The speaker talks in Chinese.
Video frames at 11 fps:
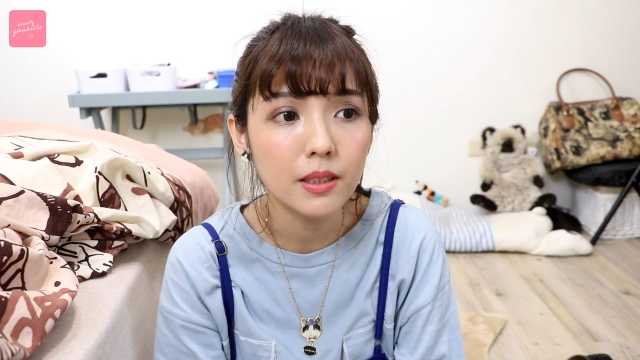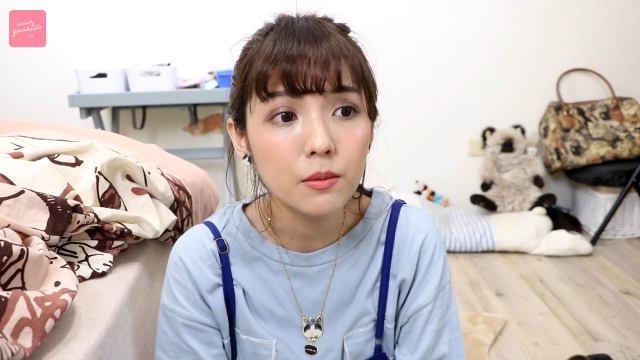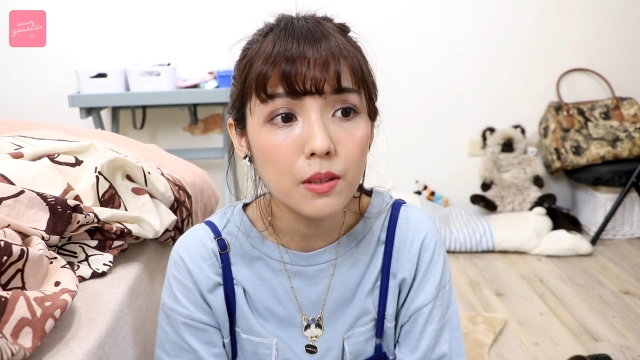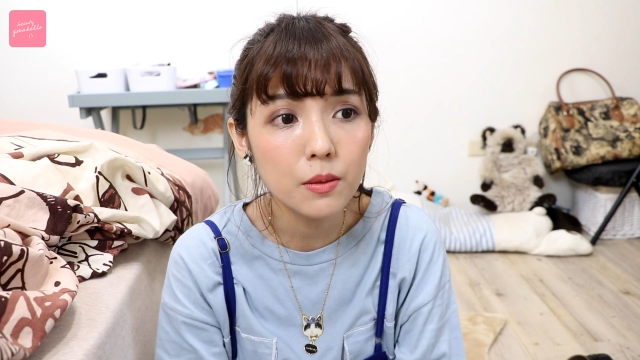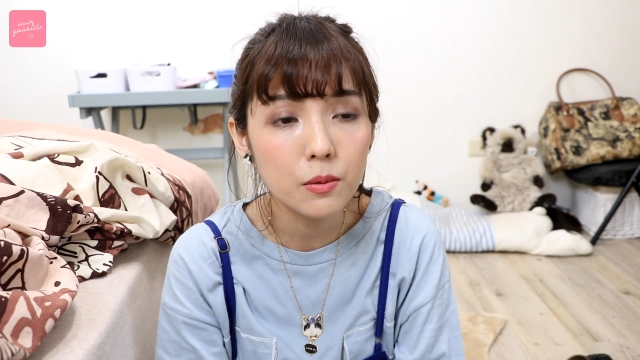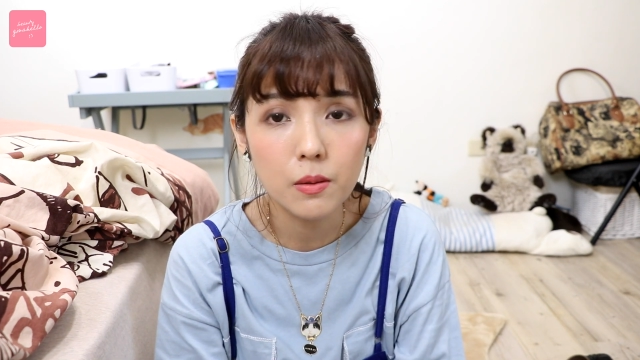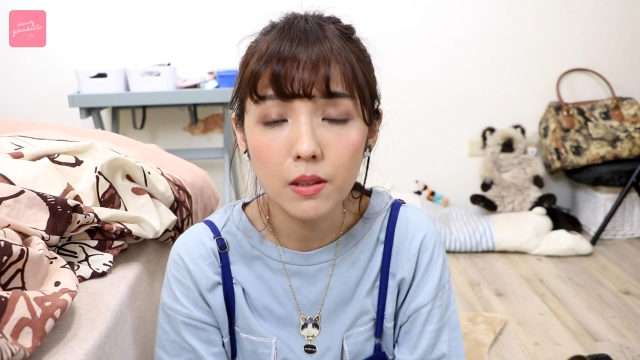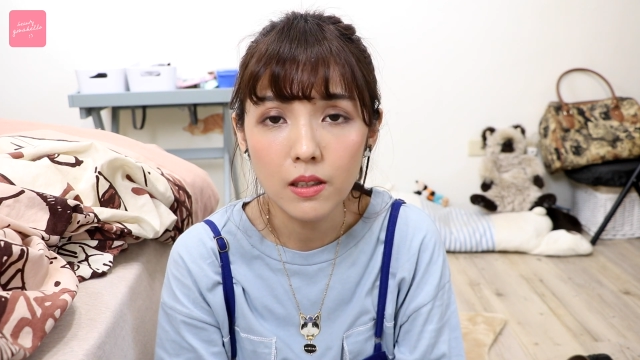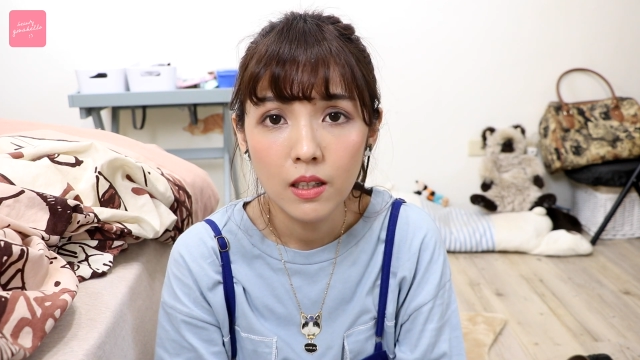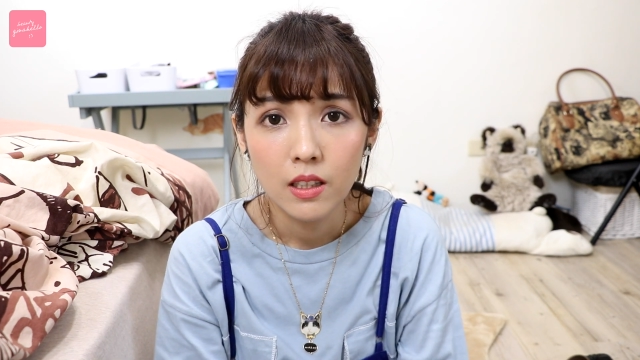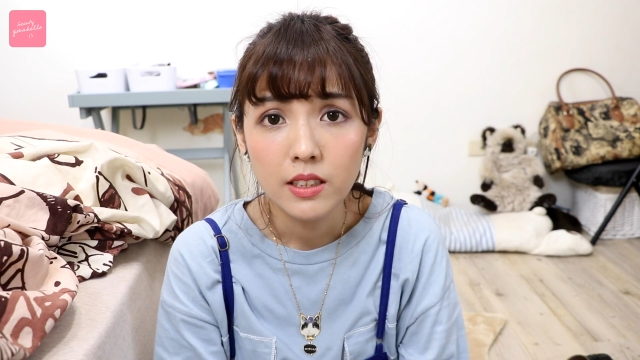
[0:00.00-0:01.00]
因为如果
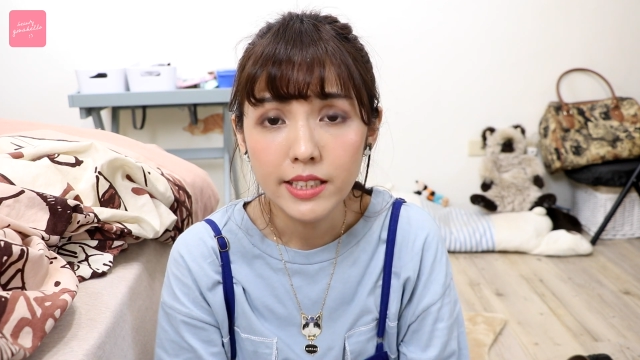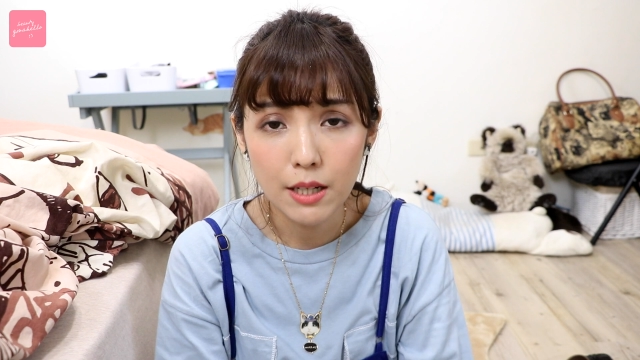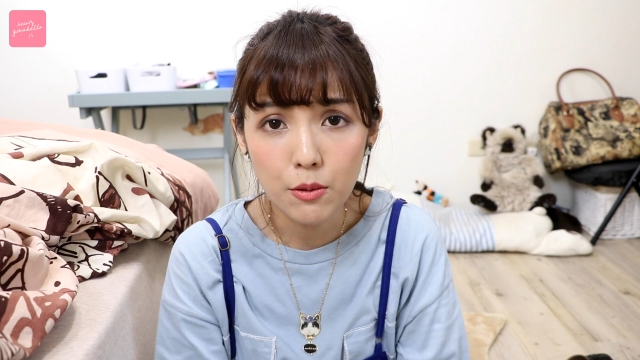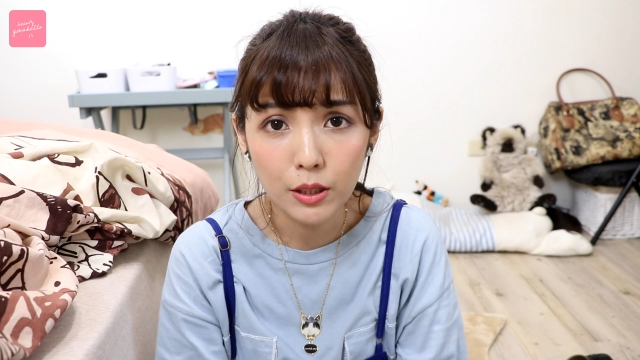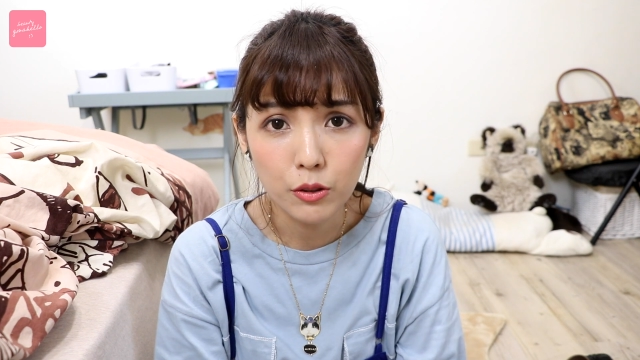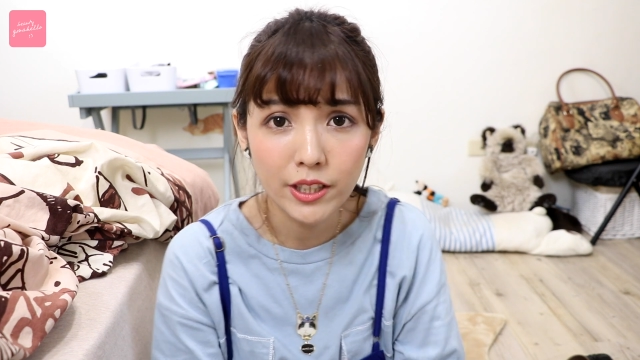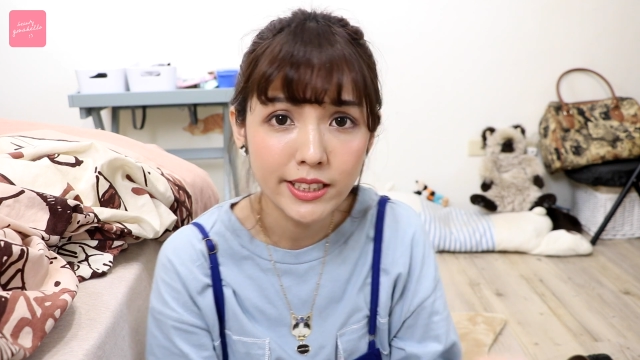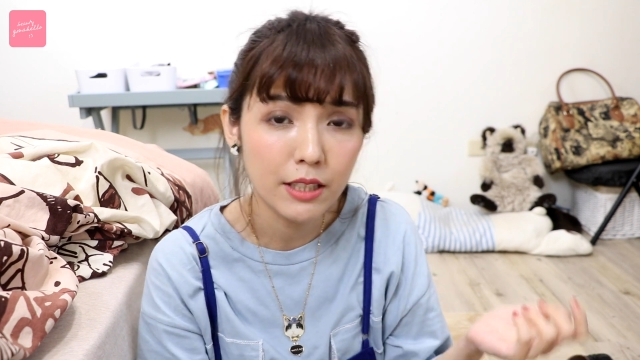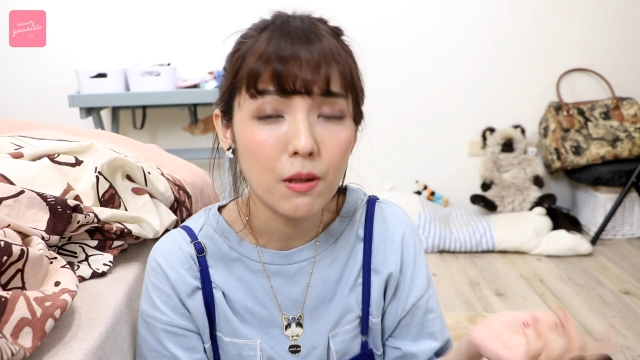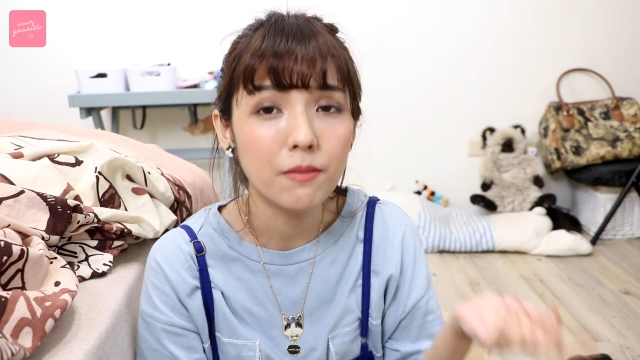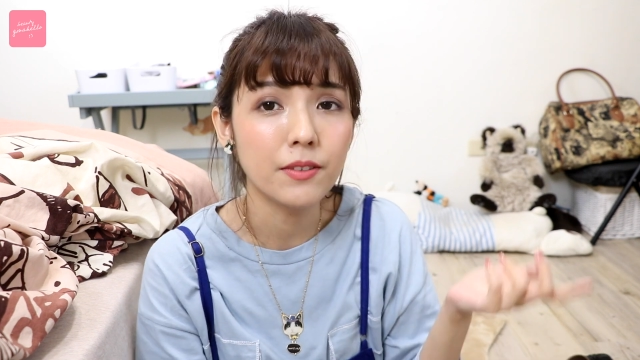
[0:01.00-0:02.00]
现在乱推
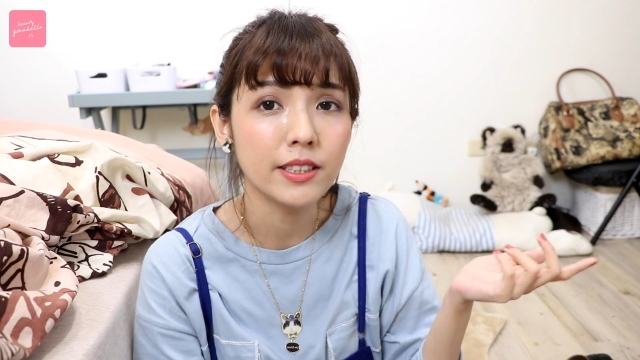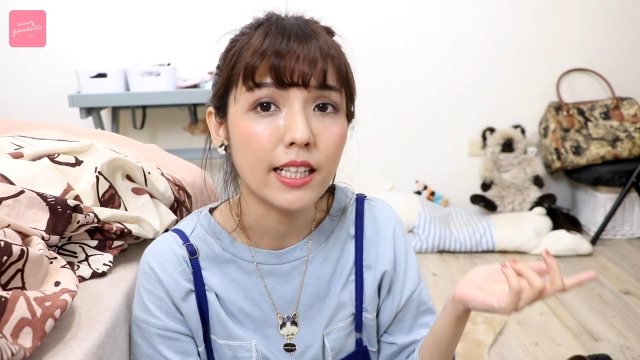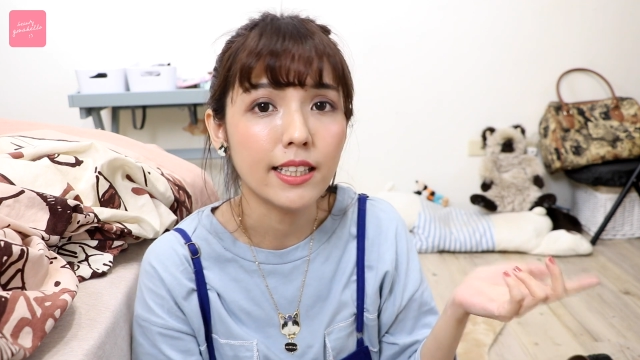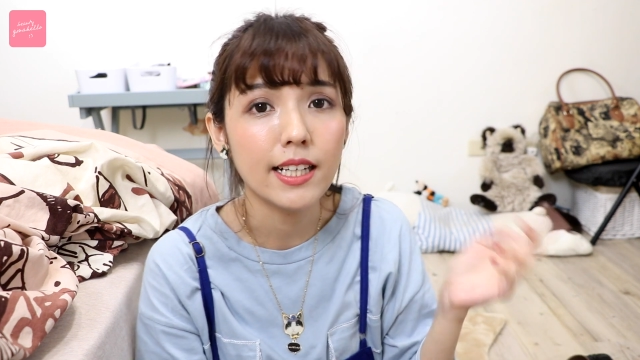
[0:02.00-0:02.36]
荐、乱分享，